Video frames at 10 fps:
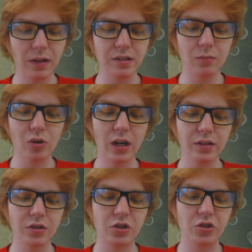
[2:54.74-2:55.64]
palcem
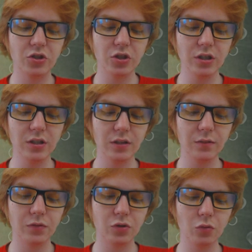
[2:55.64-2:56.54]
ogarnąć trzy
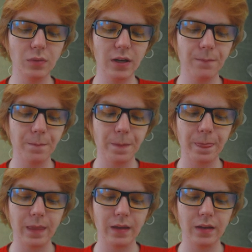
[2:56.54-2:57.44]
w sumie.
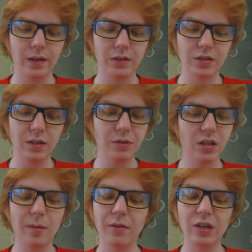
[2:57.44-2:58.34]
Czasami
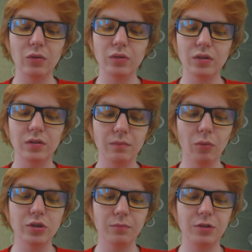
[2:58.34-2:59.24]
trzeba naprawdę
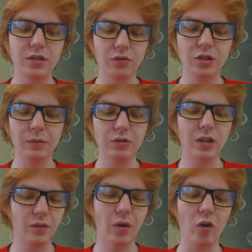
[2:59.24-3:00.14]
mocno wcisnąć, żeby to
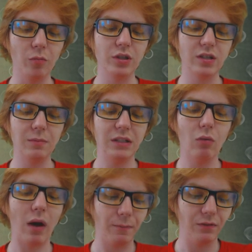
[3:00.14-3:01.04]
zadziałało, bo czasami
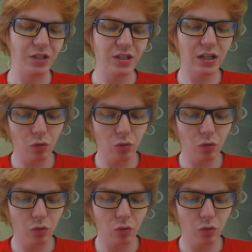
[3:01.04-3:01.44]
nie łapie. Widzicie,